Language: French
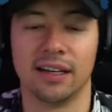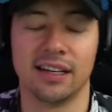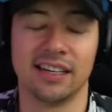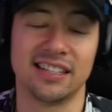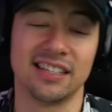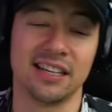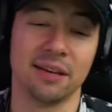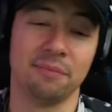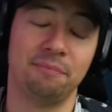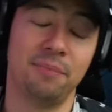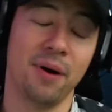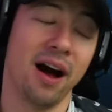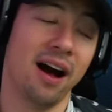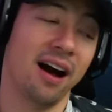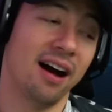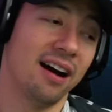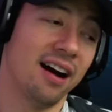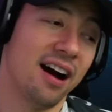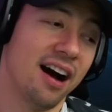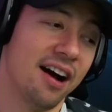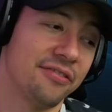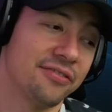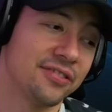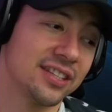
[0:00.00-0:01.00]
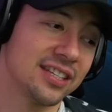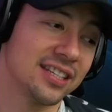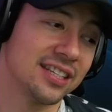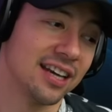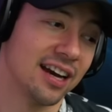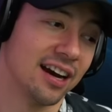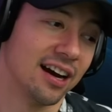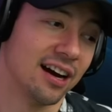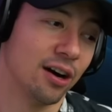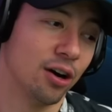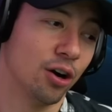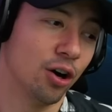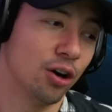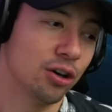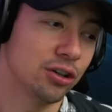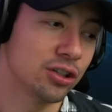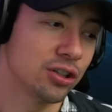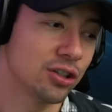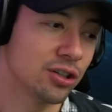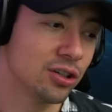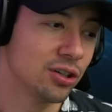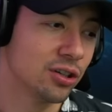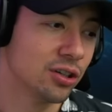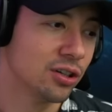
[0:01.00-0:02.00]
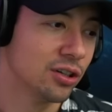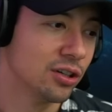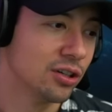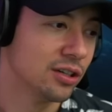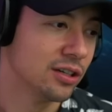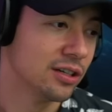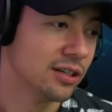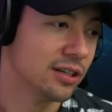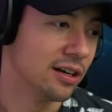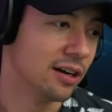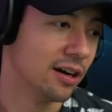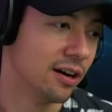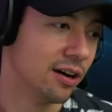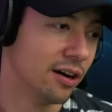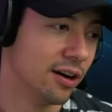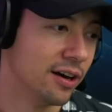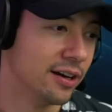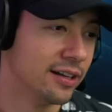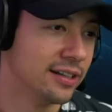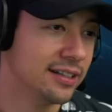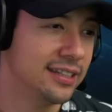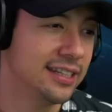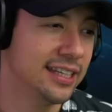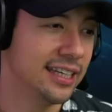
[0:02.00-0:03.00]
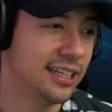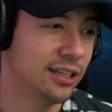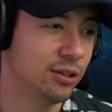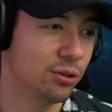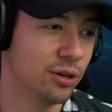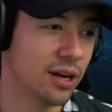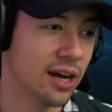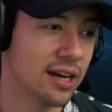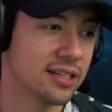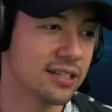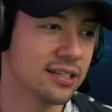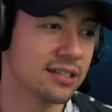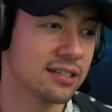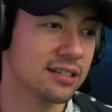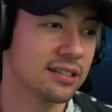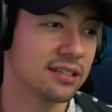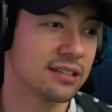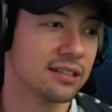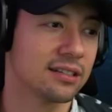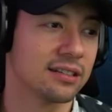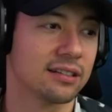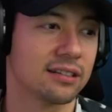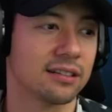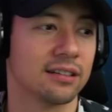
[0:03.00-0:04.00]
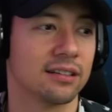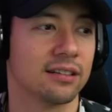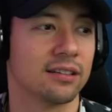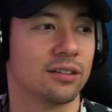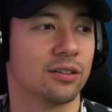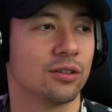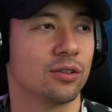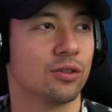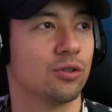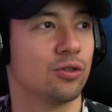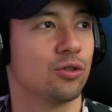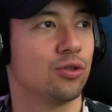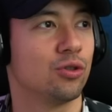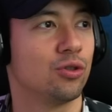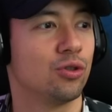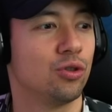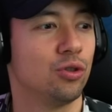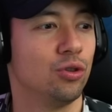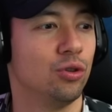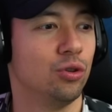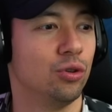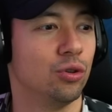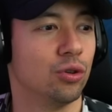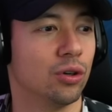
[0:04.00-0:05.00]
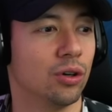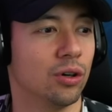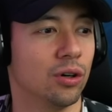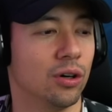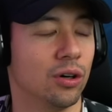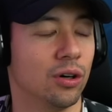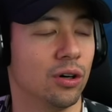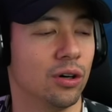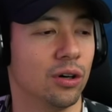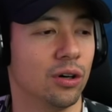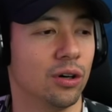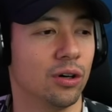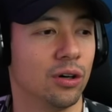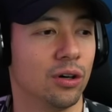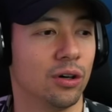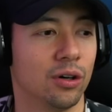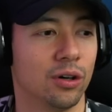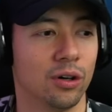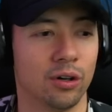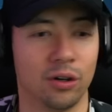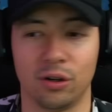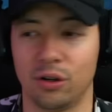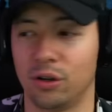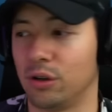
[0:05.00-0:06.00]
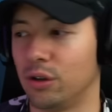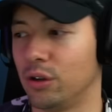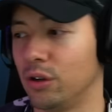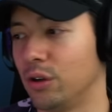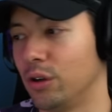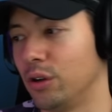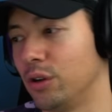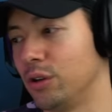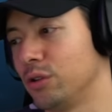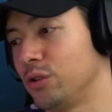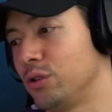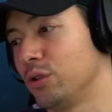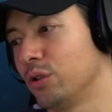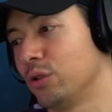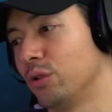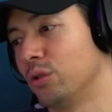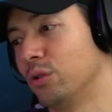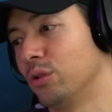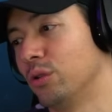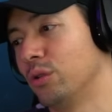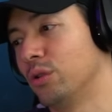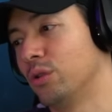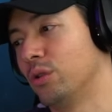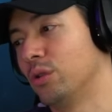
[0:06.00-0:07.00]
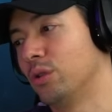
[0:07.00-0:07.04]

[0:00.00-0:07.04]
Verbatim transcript: Et c'est pas un raft, c'est un rust euh, dégueulasse sur euh, l'eau.